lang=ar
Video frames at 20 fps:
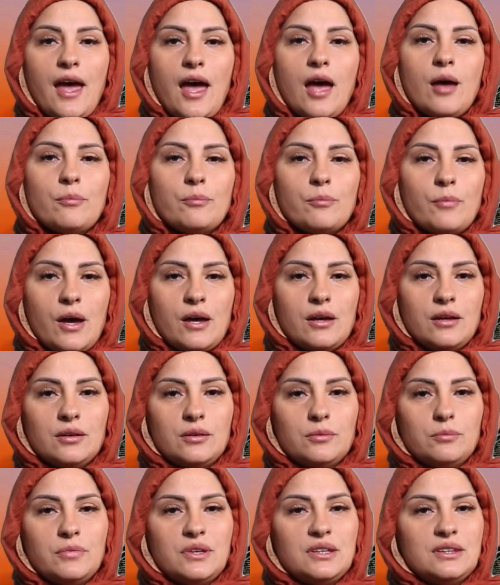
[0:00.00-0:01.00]
أما
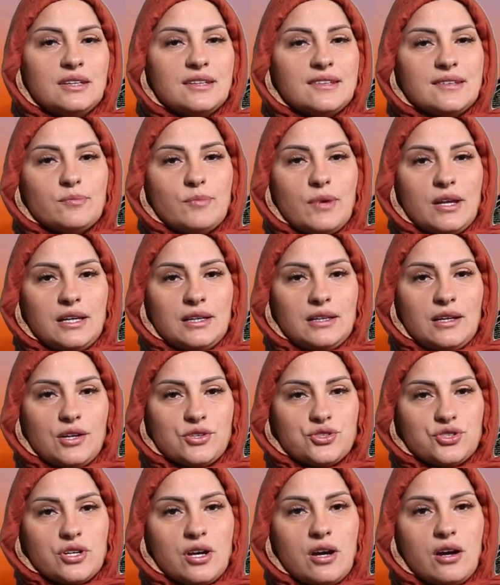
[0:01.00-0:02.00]
بالنسبة
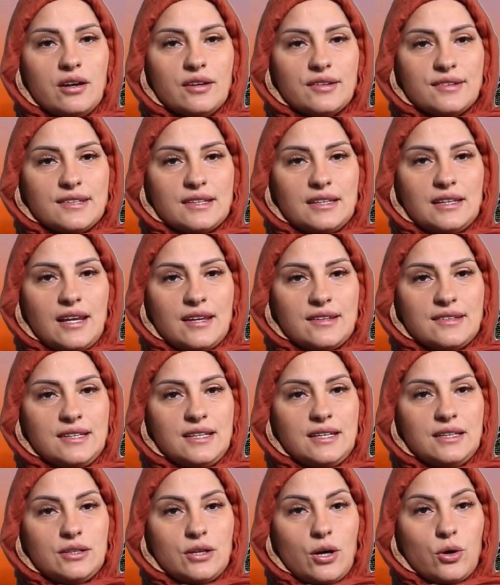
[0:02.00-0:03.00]
للأشخاص
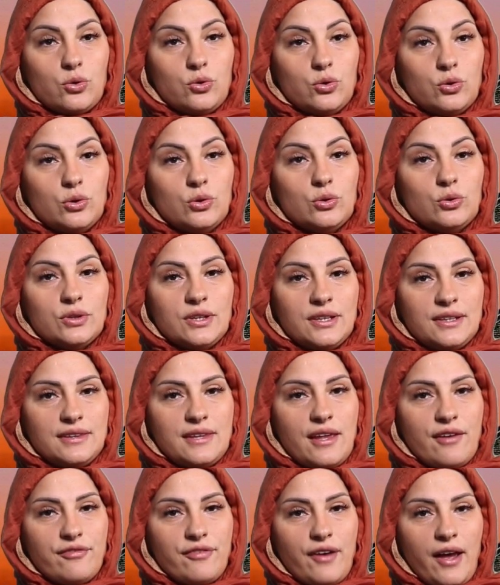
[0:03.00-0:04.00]
الذين يقولون
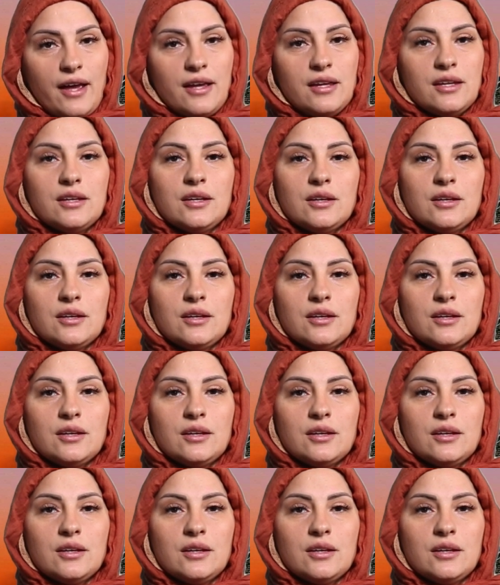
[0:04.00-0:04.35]
الدفع